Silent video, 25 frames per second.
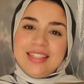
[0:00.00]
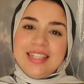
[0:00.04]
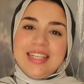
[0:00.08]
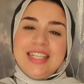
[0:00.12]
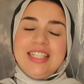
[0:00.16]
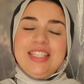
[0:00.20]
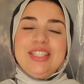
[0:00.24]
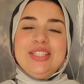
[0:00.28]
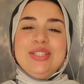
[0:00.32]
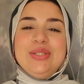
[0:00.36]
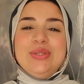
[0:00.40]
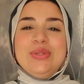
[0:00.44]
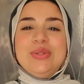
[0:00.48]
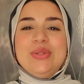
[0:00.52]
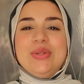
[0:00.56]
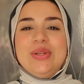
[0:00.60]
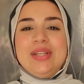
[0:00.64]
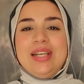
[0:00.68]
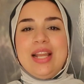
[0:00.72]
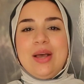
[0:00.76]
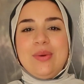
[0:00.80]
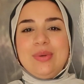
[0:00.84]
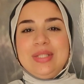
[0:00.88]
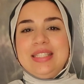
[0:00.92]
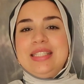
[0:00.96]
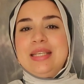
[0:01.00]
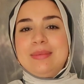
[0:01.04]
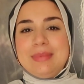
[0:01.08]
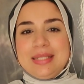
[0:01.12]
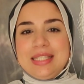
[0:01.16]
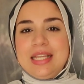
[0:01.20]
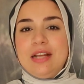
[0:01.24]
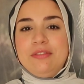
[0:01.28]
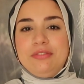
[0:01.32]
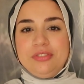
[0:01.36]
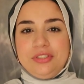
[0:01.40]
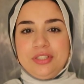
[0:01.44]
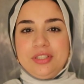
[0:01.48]
انه لو انت
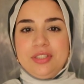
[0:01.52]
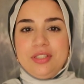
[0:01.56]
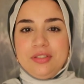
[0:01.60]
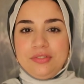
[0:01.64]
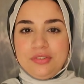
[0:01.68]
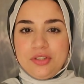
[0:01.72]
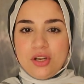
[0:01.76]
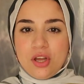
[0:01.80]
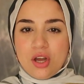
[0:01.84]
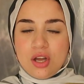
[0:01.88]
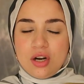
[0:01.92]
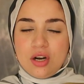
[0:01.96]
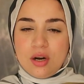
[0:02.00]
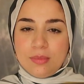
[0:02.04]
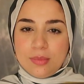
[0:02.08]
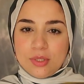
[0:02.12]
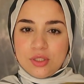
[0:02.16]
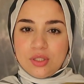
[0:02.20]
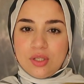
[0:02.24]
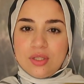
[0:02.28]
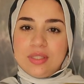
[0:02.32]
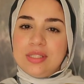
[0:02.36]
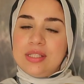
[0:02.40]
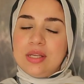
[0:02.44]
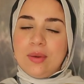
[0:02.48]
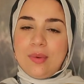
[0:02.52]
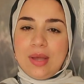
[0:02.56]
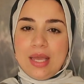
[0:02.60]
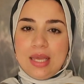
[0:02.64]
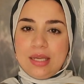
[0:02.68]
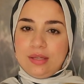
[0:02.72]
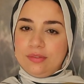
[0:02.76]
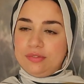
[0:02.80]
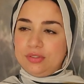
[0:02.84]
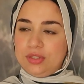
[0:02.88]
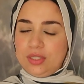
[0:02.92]
مثلا فطرتي في نهار رمضان سواء